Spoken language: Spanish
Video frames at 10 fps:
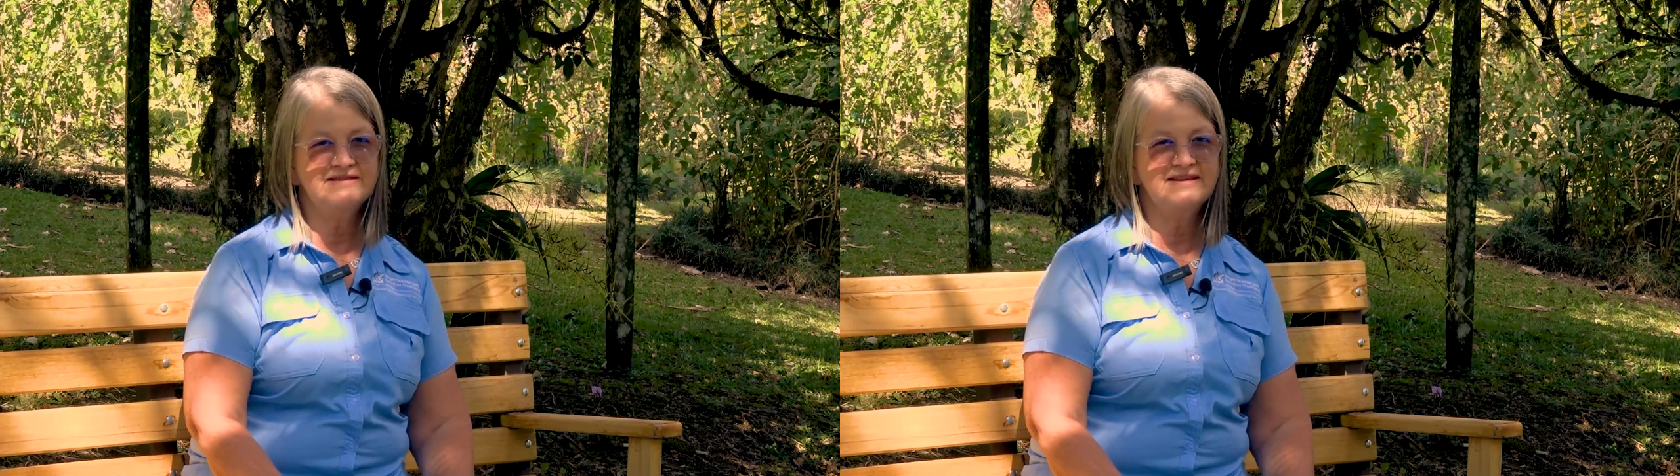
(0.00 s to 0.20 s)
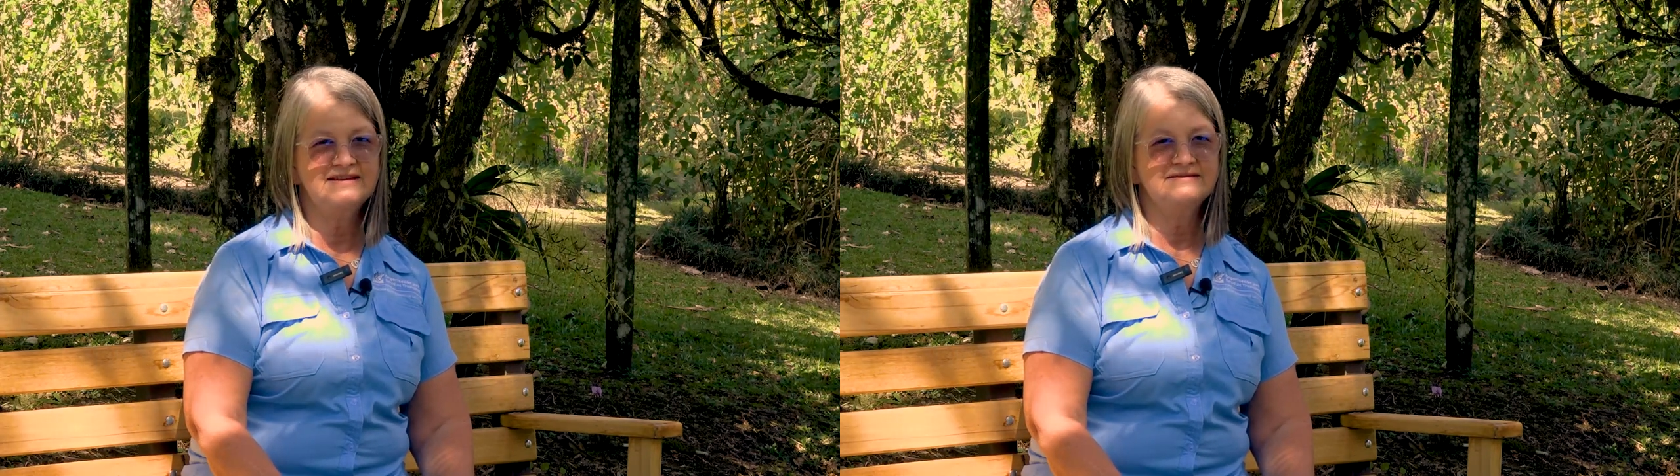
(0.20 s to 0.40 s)

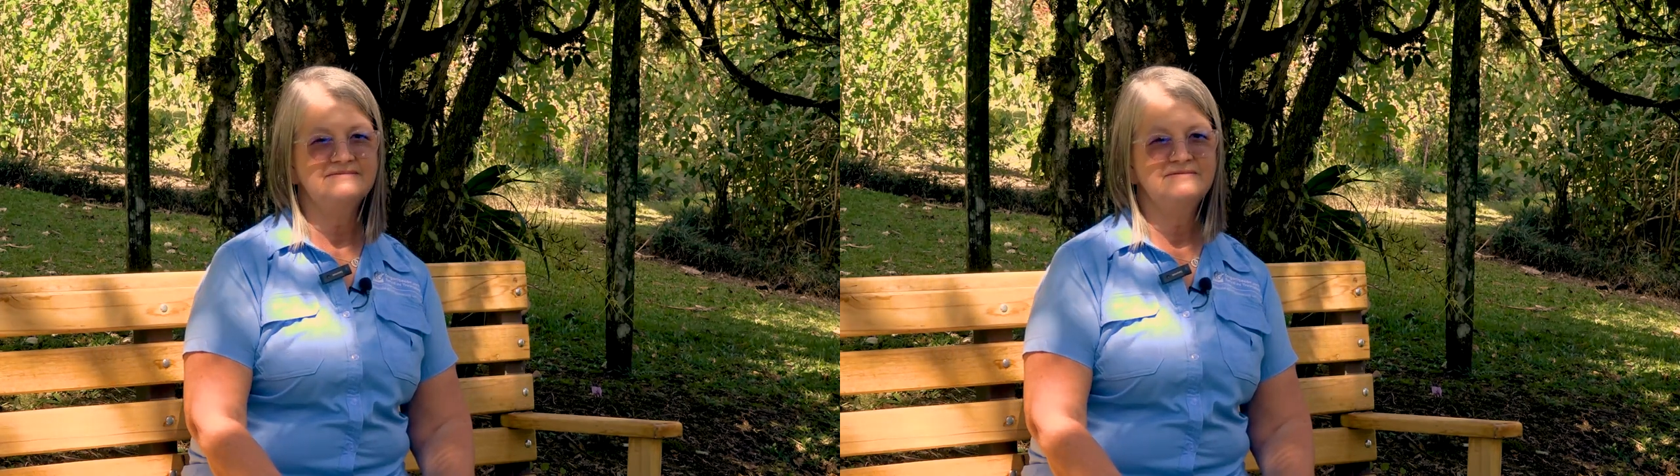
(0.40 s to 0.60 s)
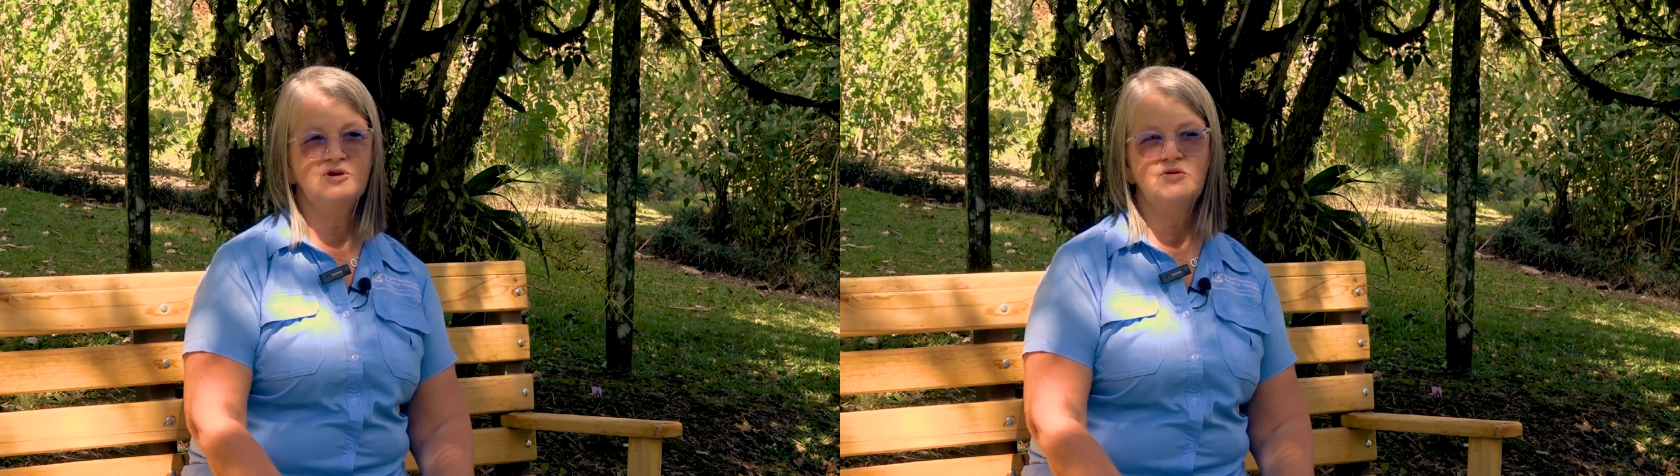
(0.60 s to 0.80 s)
té
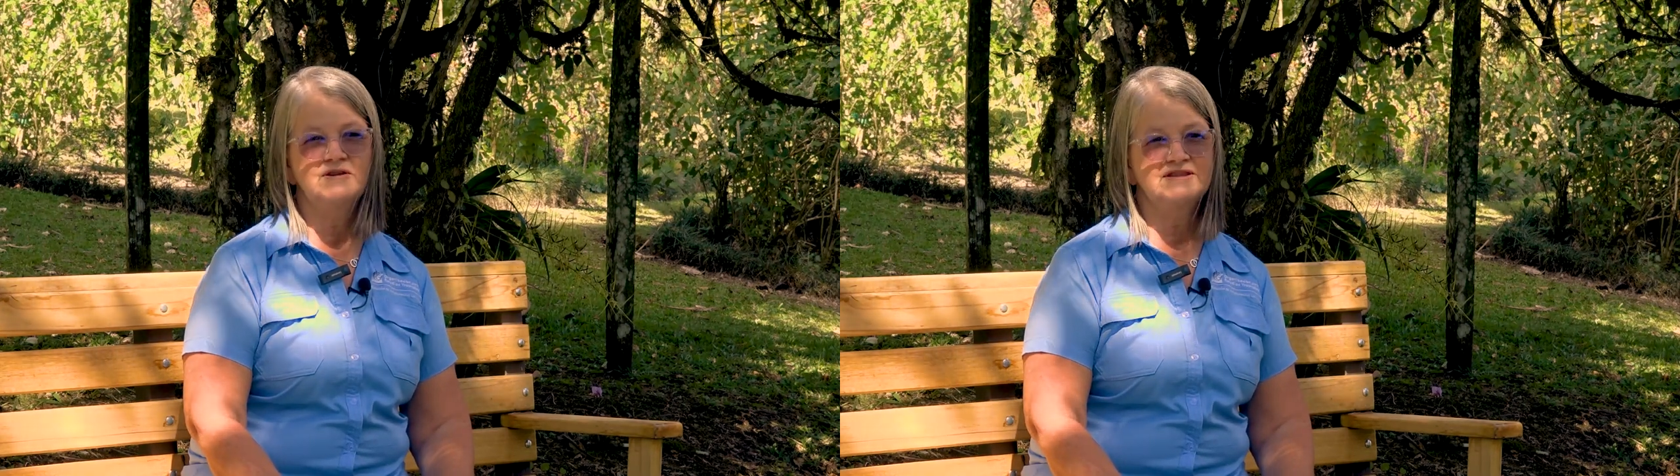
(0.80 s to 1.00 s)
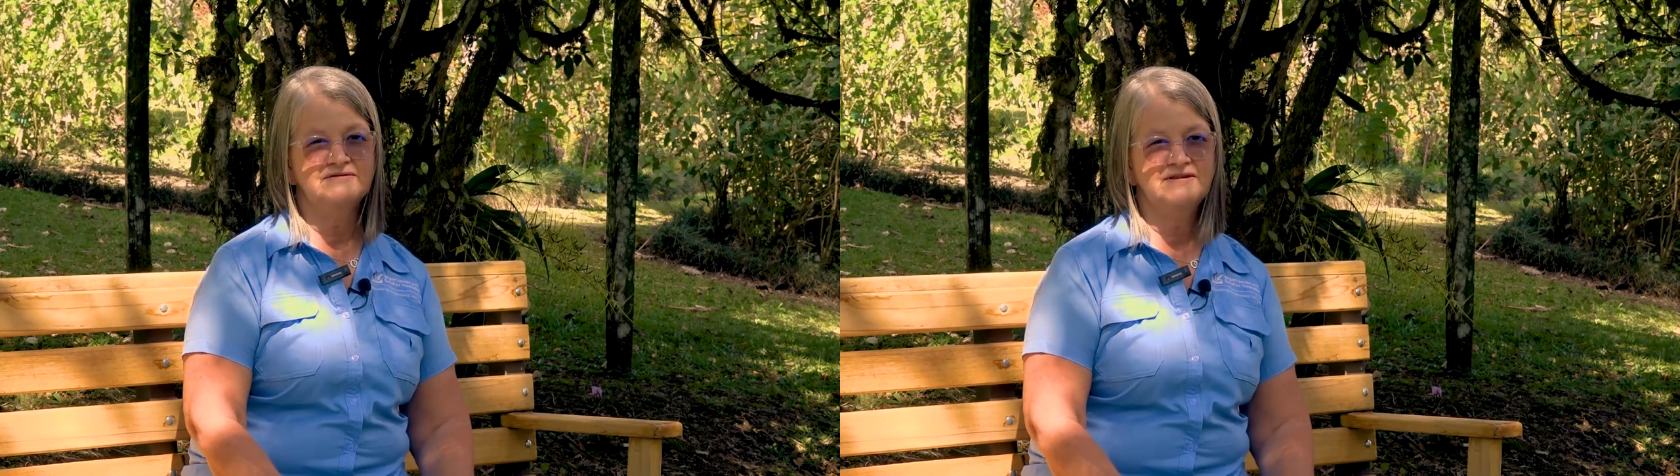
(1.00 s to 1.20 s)
no
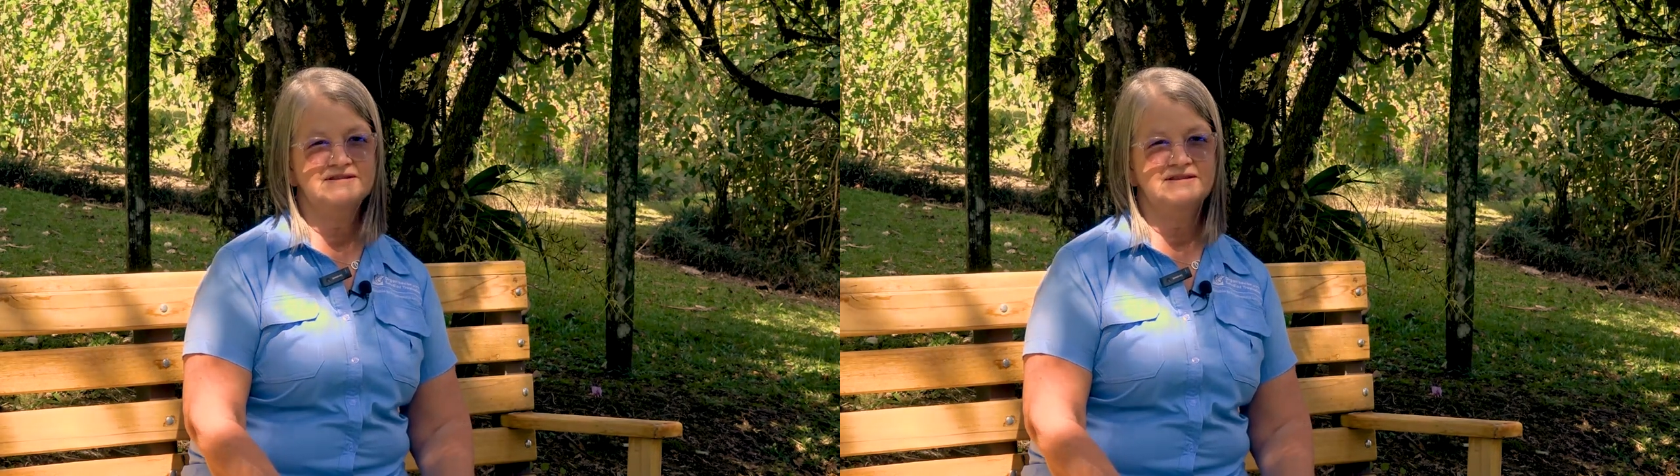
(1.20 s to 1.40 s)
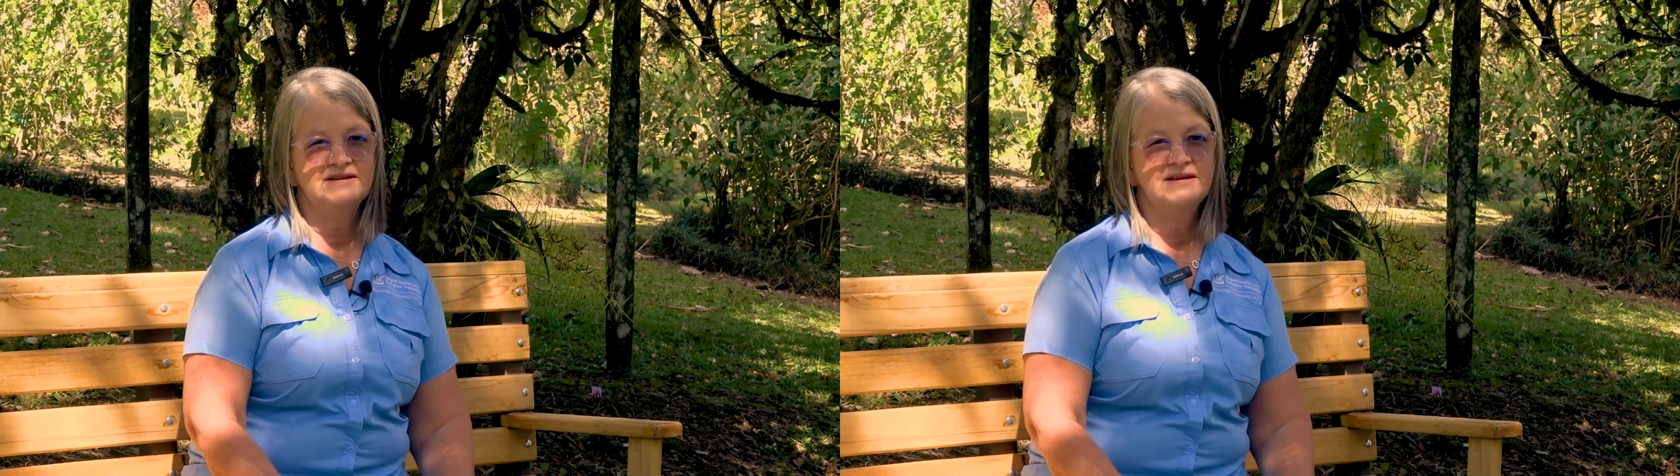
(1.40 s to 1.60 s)
fue tan
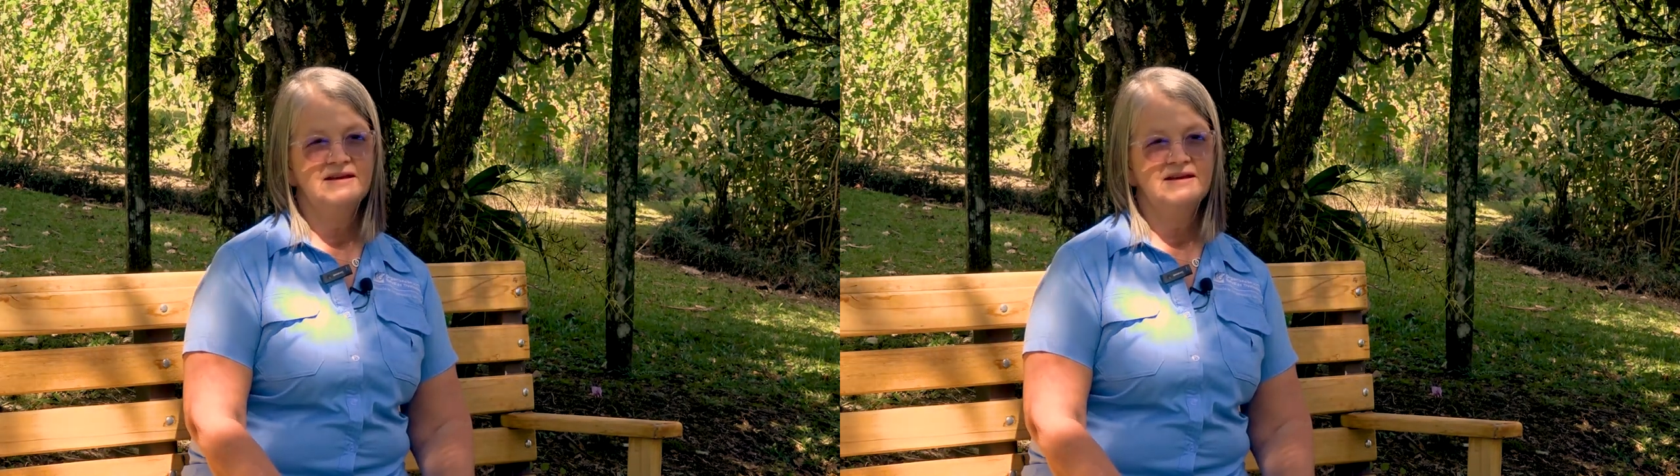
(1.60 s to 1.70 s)
fácil.